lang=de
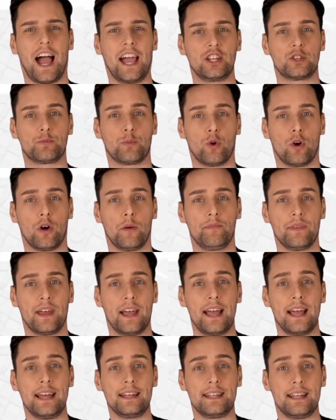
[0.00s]
Einspruch.
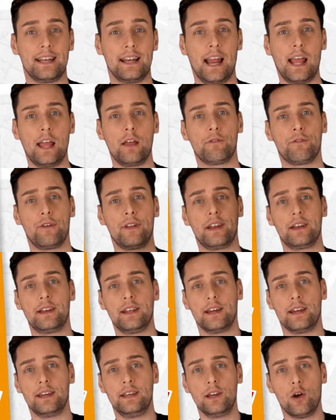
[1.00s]
Den Link findet
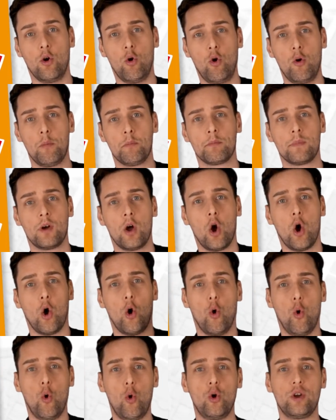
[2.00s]
ihr hier oben
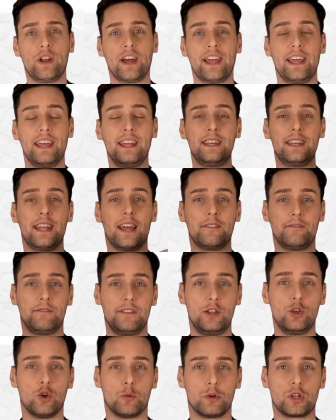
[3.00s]
oder in der
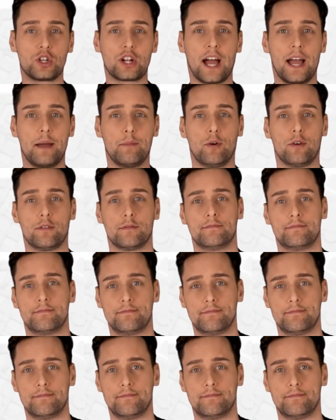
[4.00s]
Videobeschreibung.